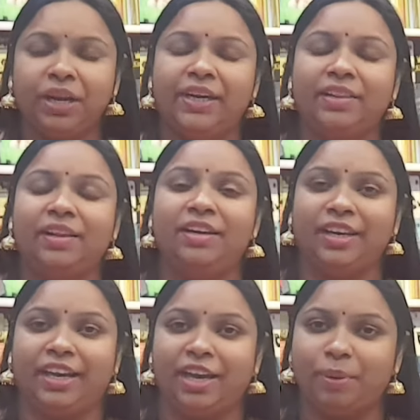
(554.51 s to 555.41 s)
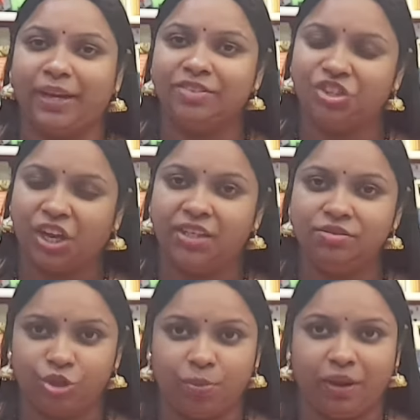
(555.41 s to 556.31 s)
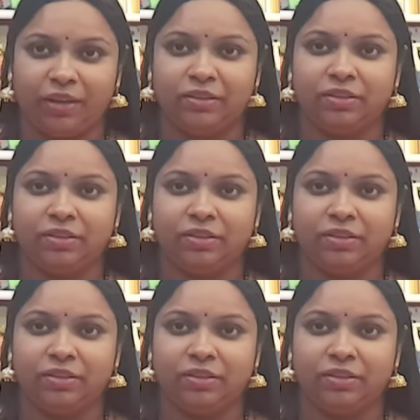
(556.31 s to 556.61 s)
అంటిల్ దెన్ టేక్ కేర్ బాయ్ జై హింద్ జై భారత్